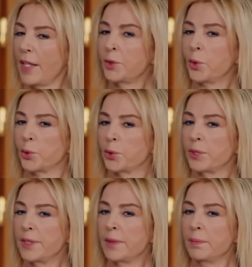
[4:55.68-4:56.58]
No puedo
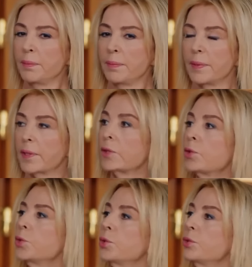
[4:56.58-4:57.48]
creerlo, hija.
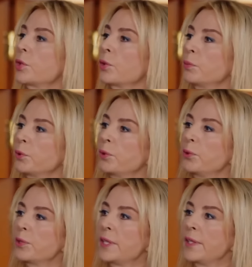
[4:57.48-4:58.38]
Ustedes serán